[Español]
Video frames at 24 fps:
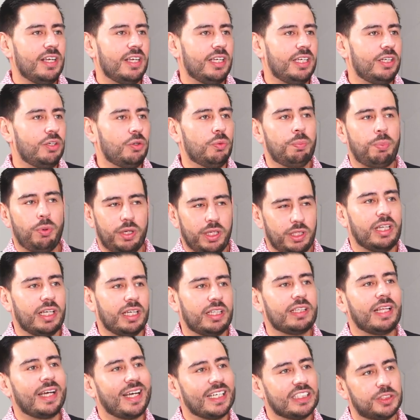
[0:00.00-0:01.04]
y un
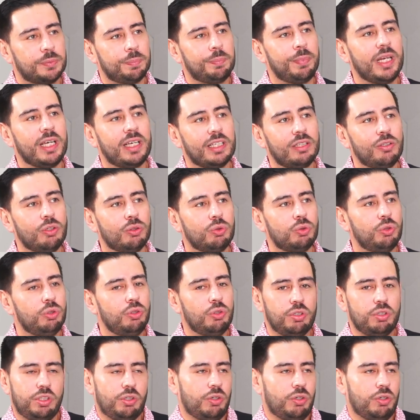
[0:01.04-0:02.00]
poquito de que expliques lo tuyo